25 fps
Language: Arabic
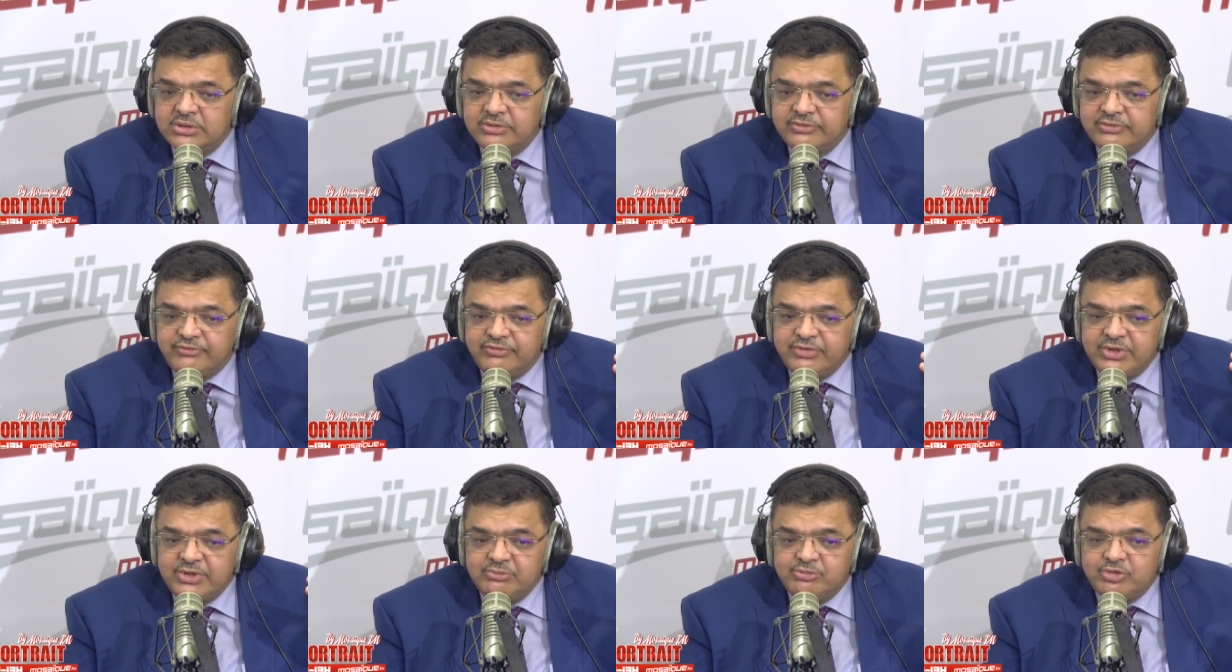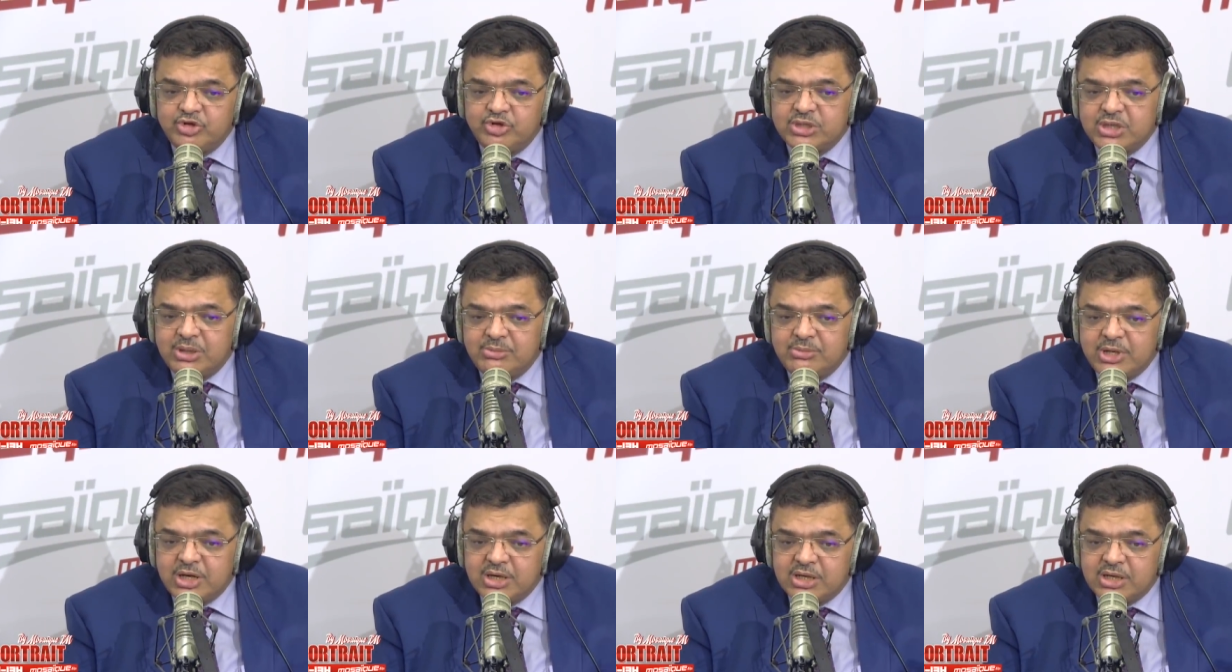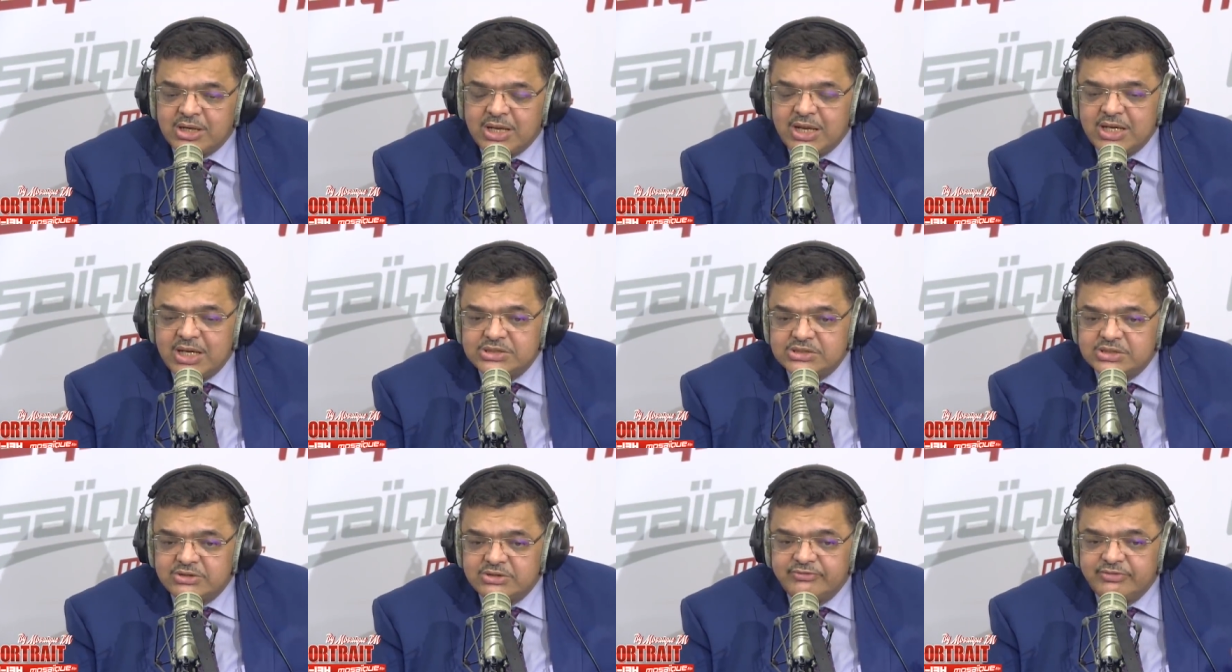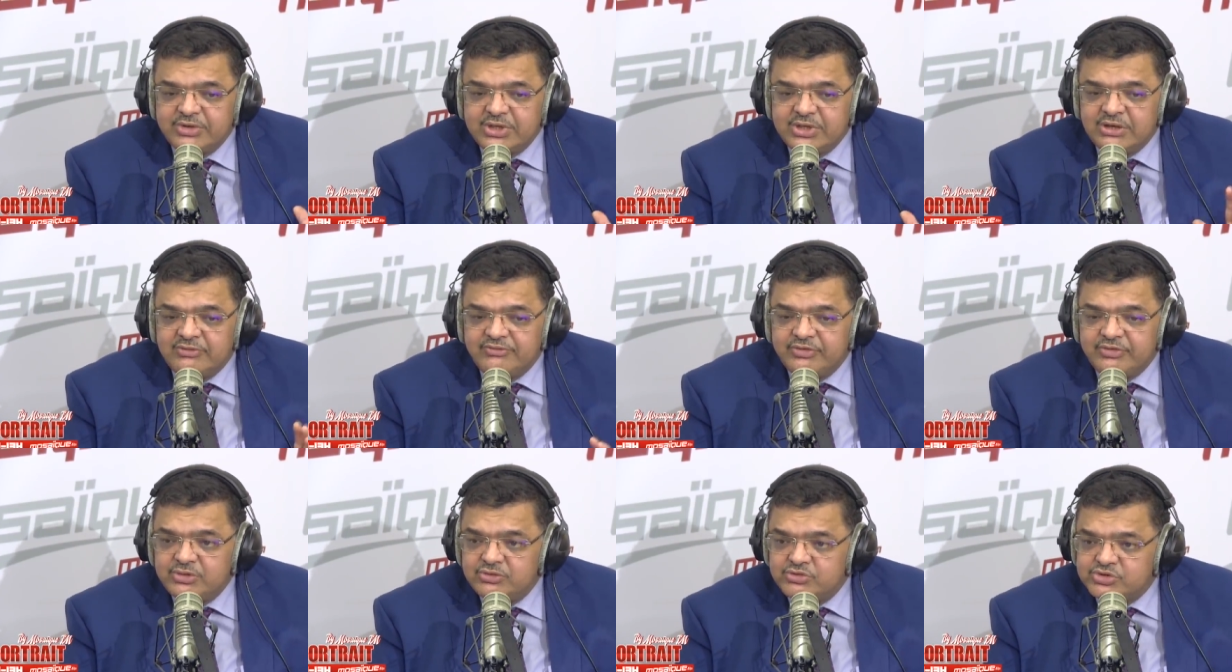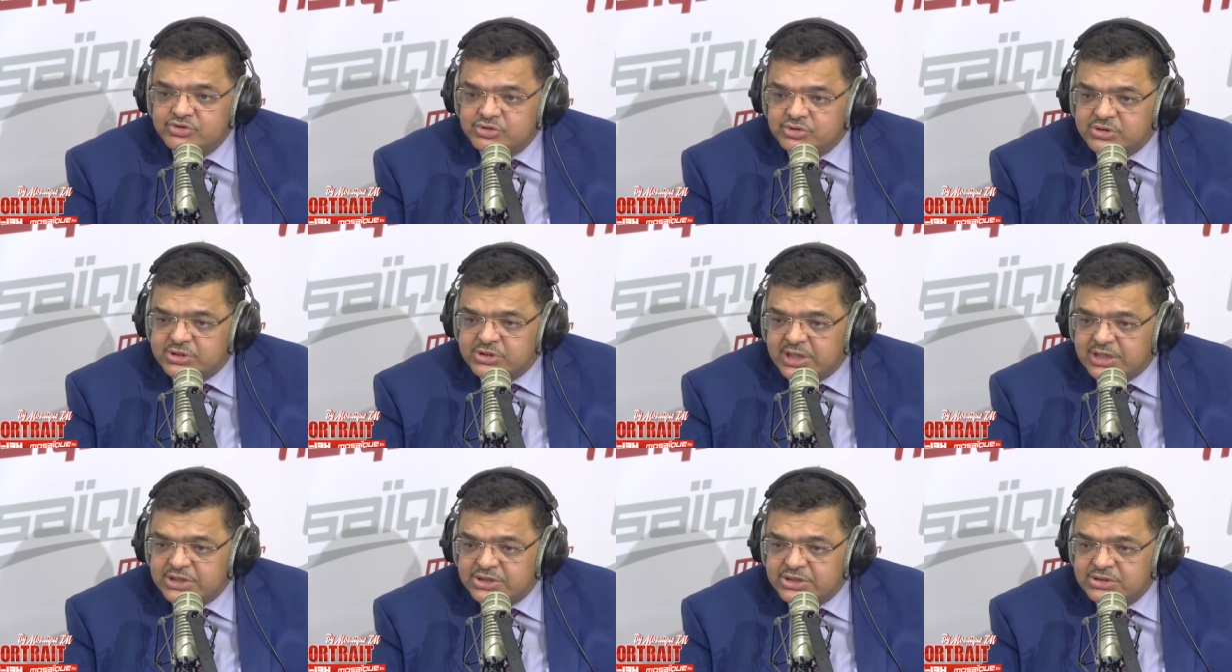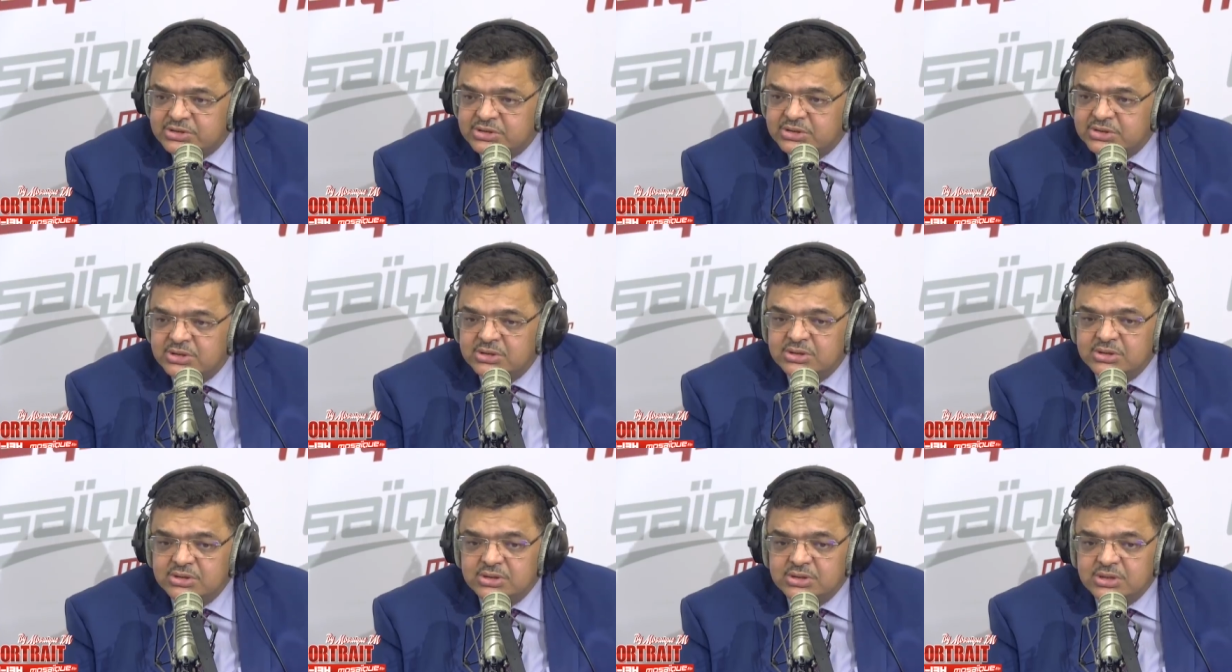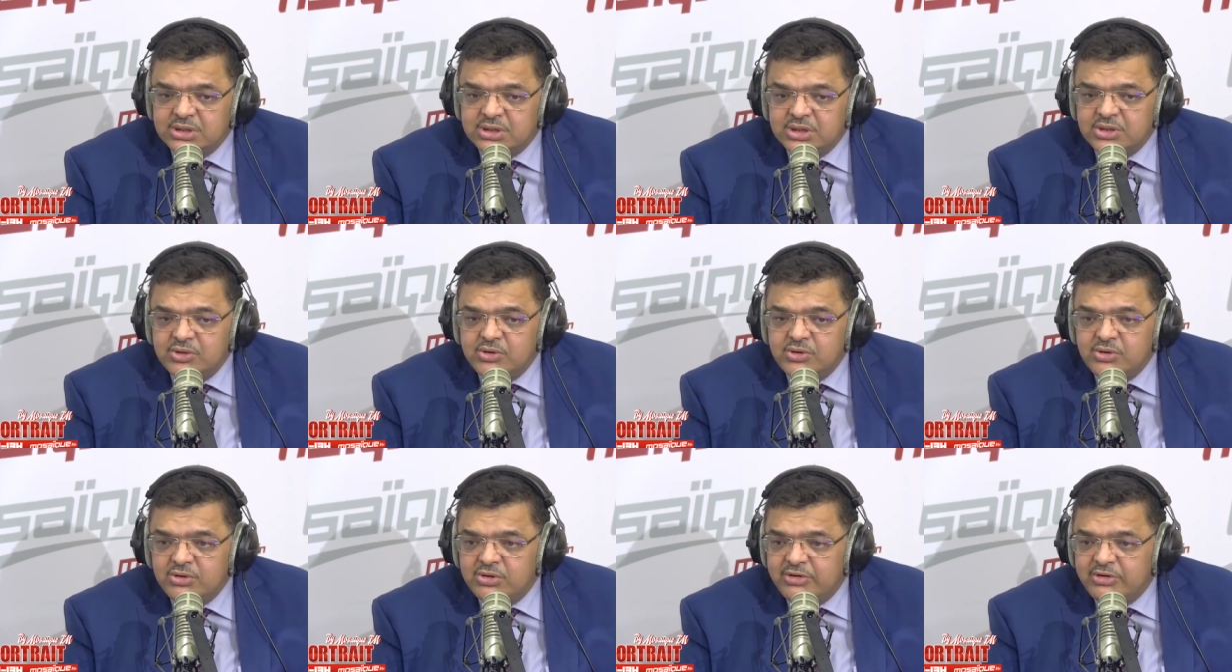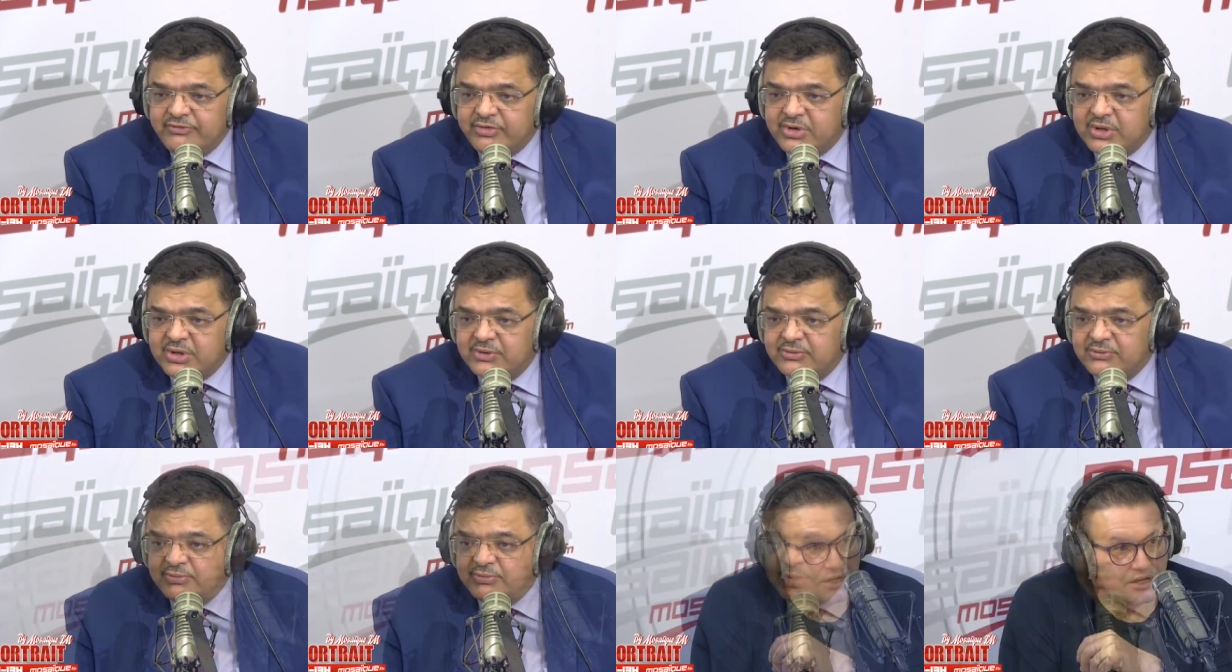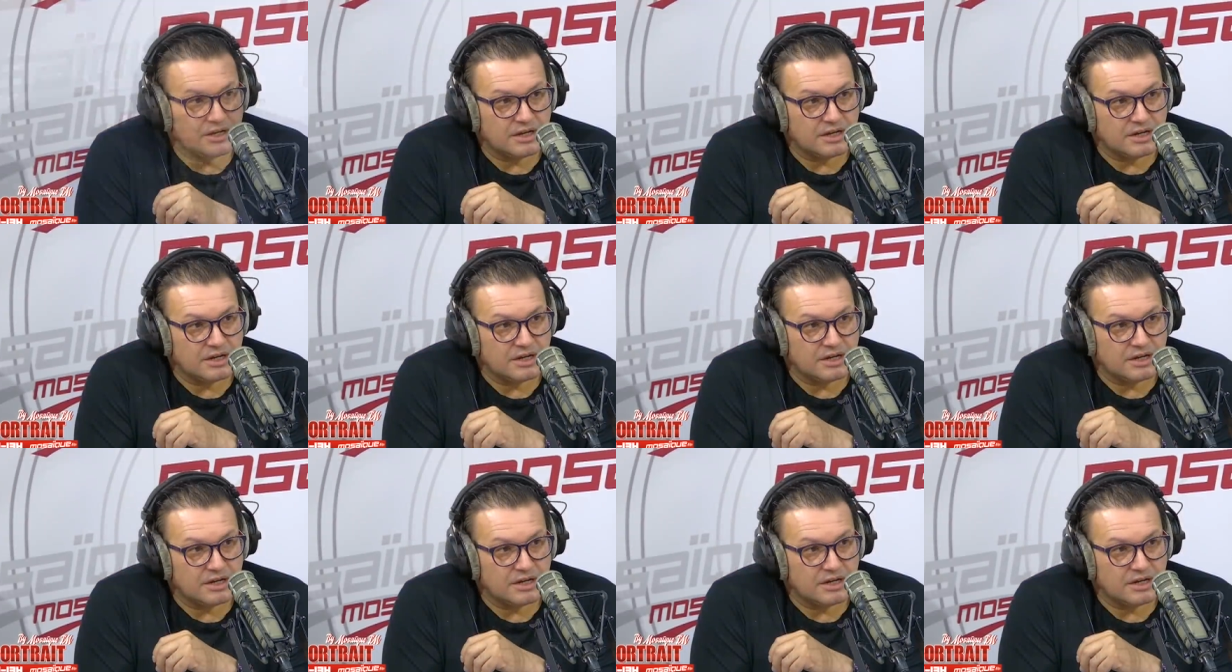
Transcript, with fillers: في مؤتمر العاشر في 2016 باهي لكن هنا لطفي زيتون إيه.